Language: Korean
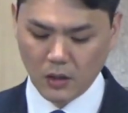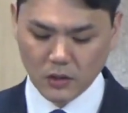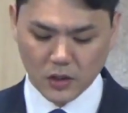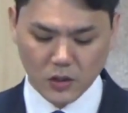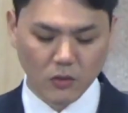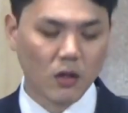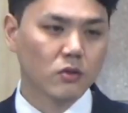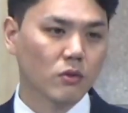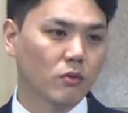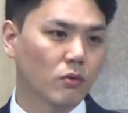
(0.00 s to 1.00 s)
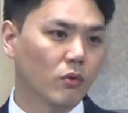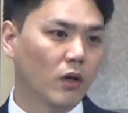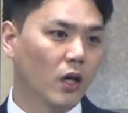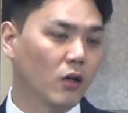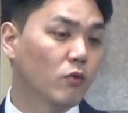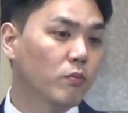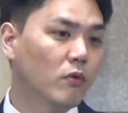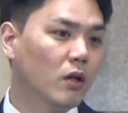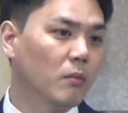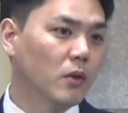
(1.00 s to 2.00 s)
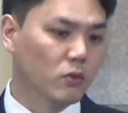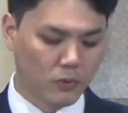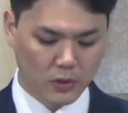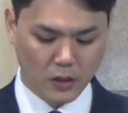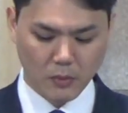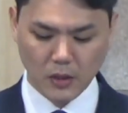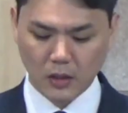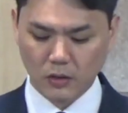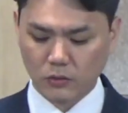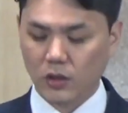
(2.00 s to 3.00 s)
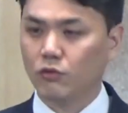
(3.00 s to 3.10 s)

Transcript: 지정학적으로 애굽과 메소포타미아라는 이